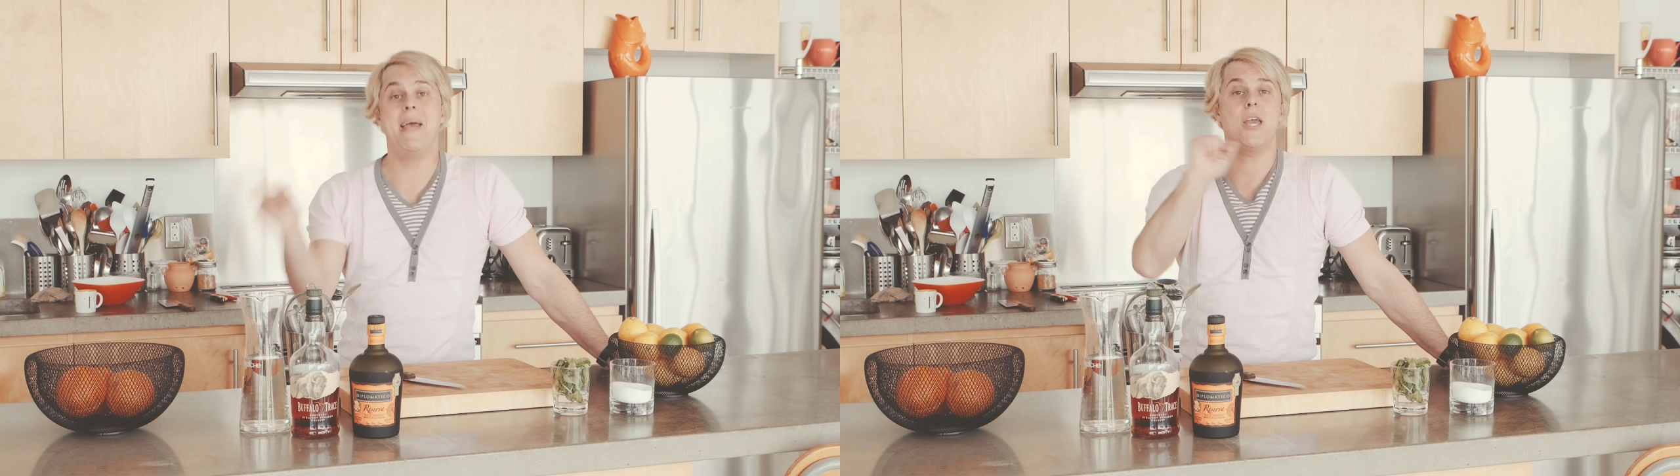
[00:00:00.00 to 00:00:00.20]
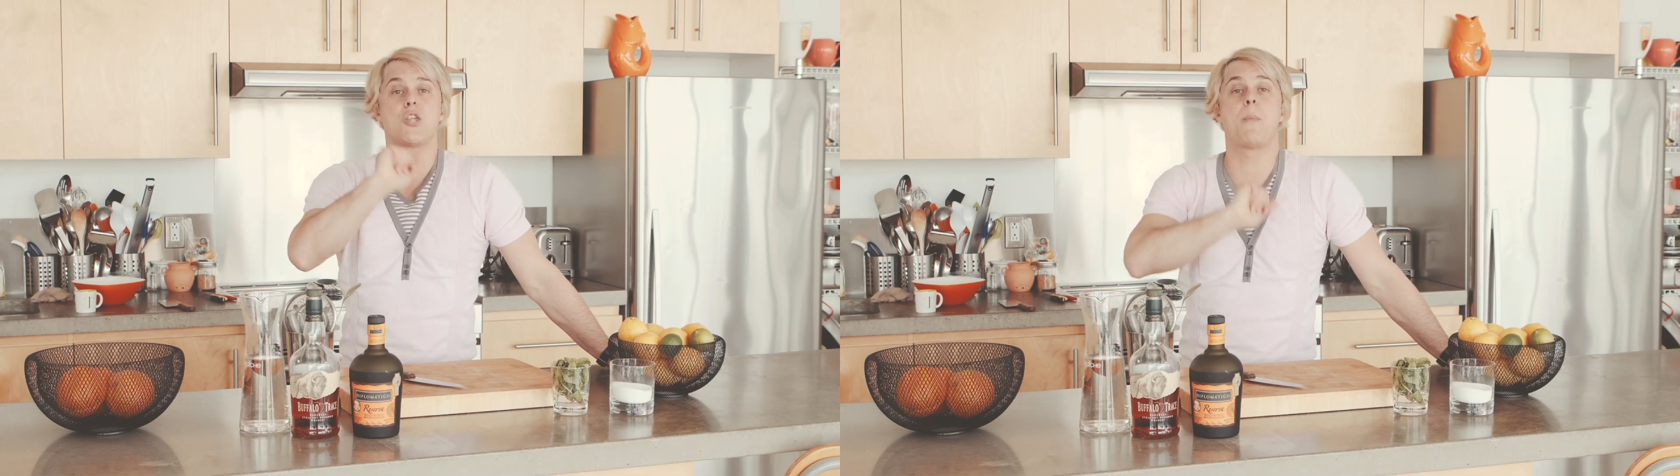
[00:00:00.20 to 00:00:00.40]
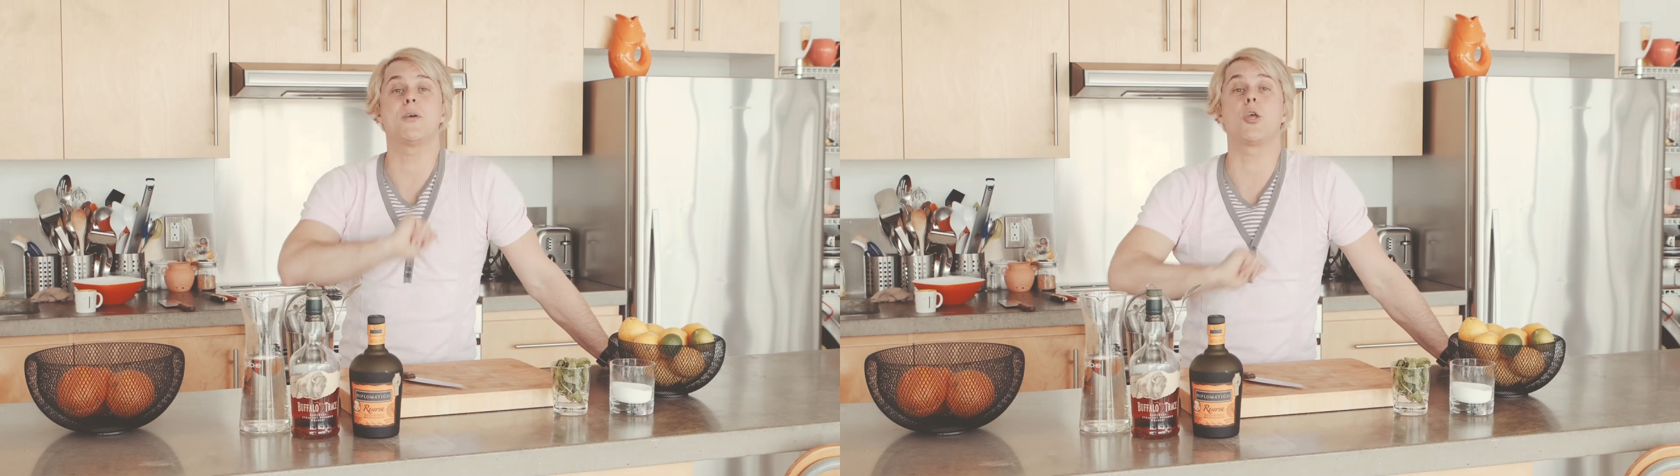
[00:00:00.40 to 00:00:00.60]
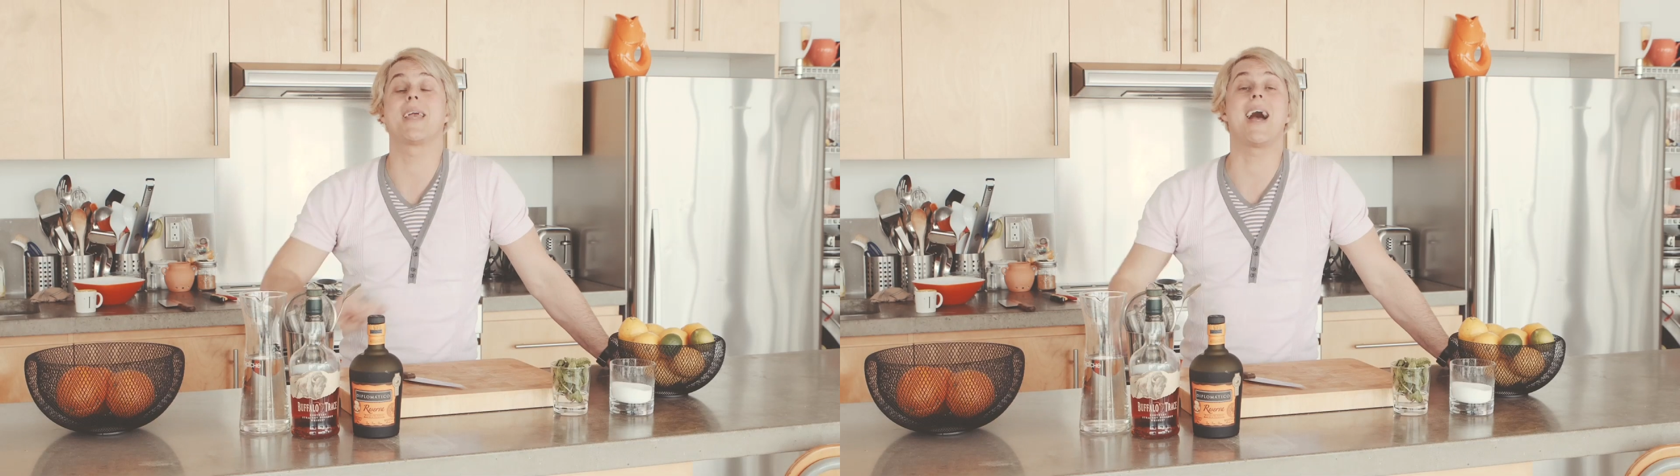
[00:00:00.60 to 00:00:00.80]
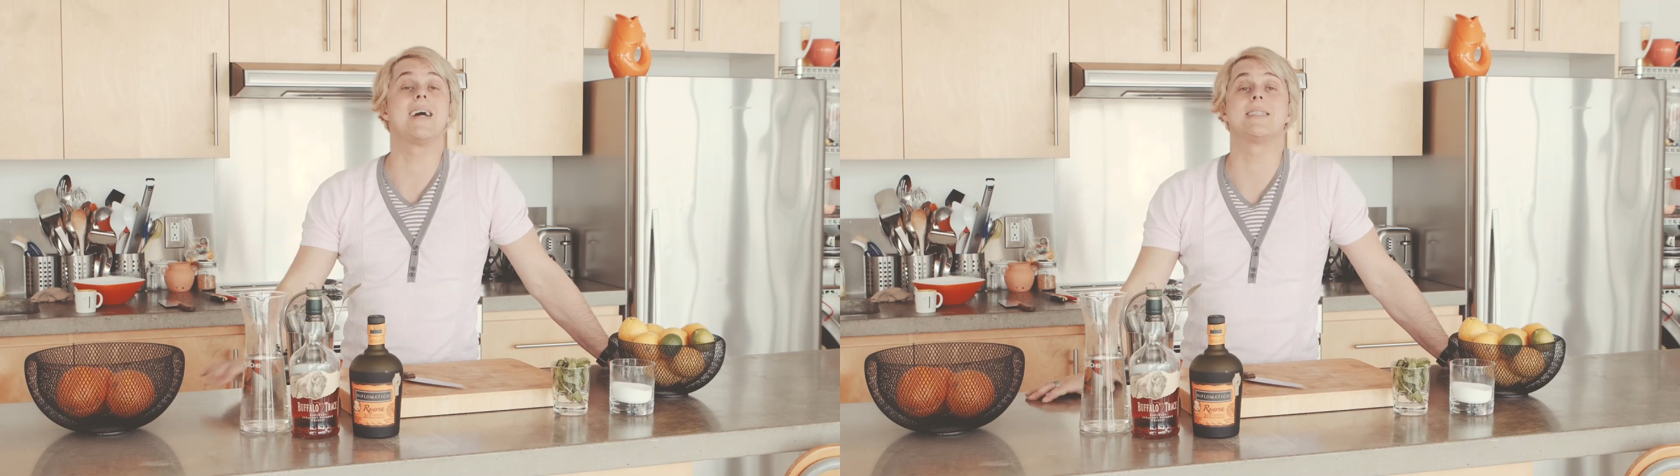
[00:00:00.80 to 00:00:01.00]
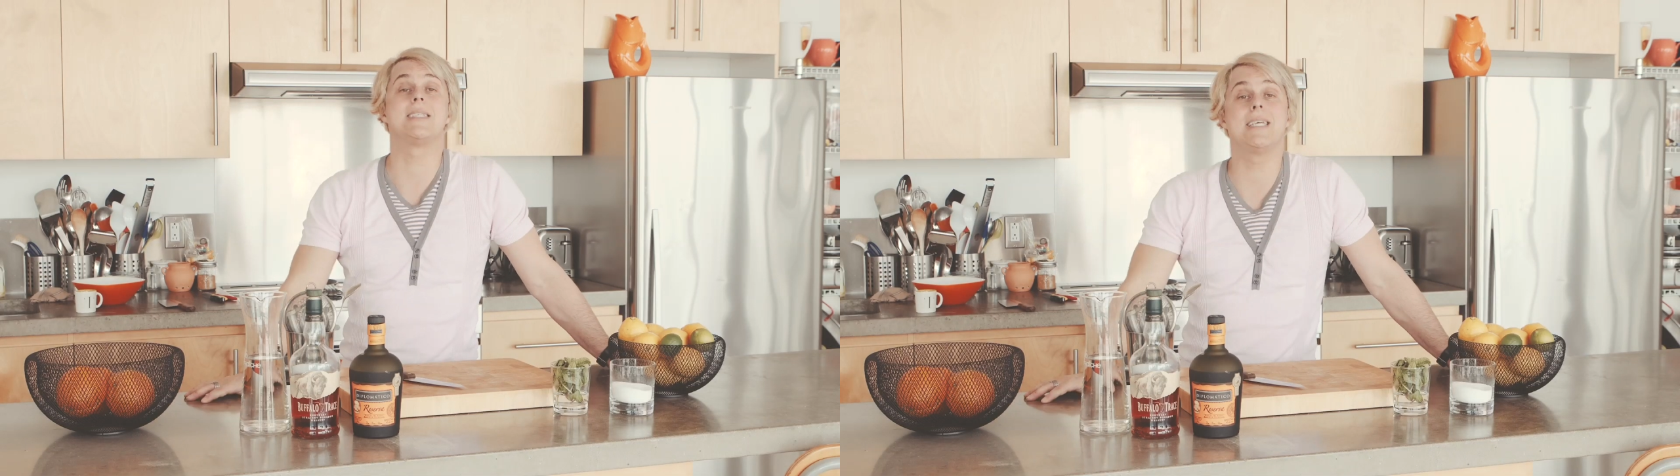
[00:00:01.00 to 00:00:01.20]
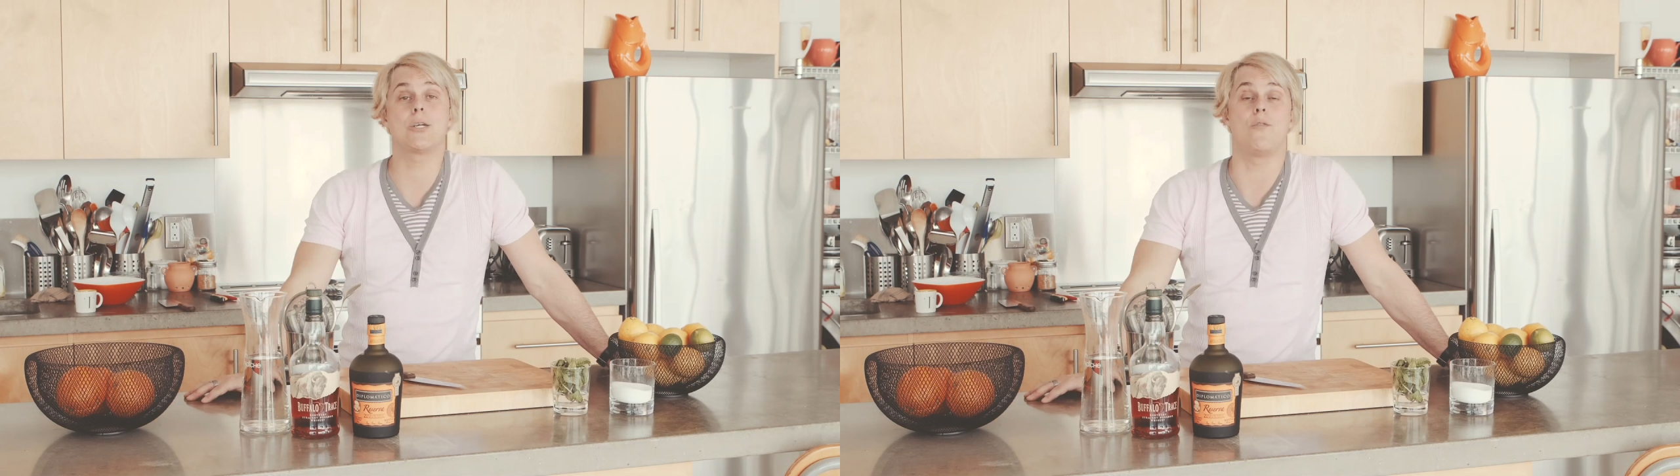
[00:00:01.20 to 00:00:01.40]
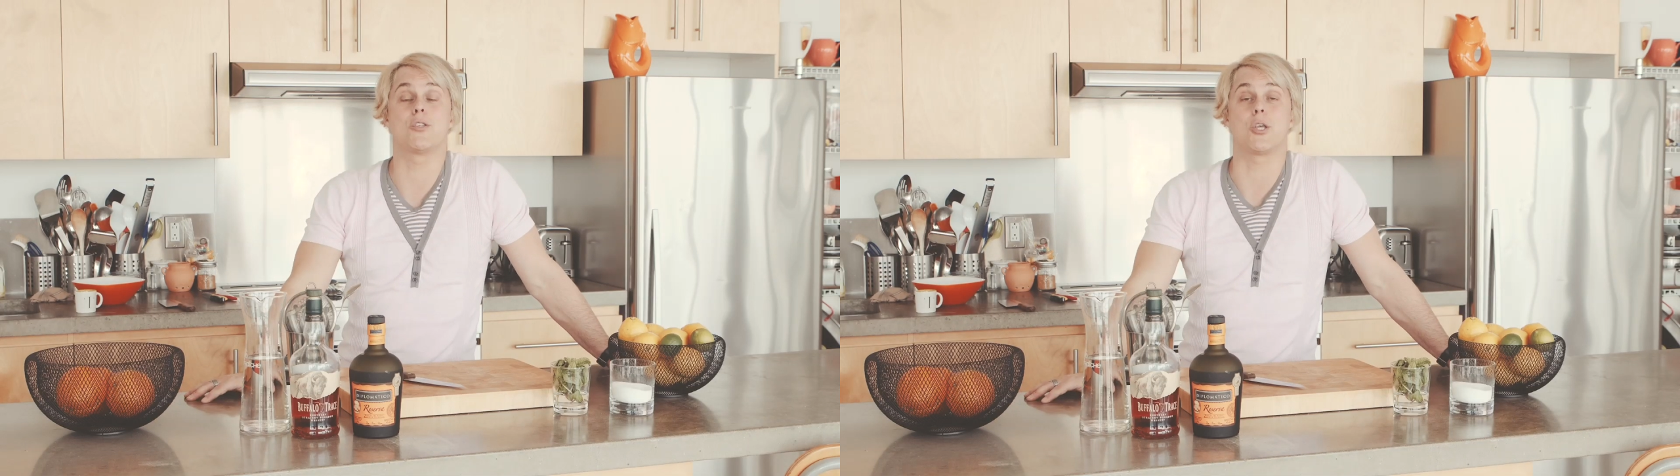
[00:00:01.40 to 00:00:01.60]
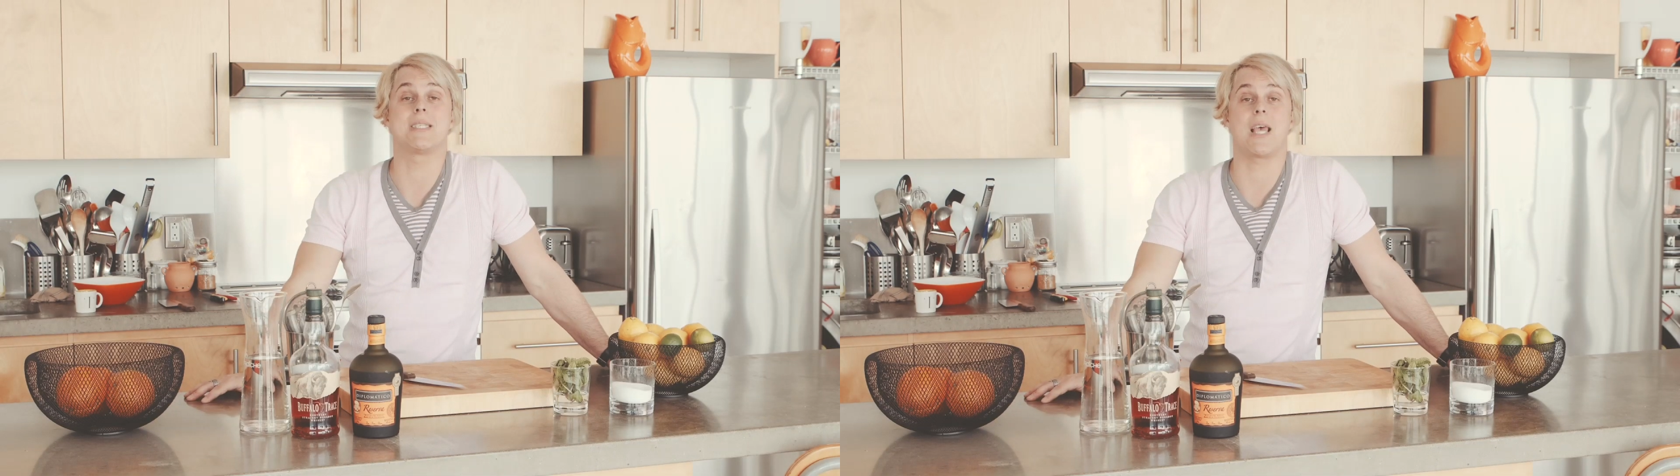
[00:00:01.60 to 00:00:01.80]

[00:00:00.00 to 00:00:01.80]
Mais je ne peux pas te garantir qu'on va te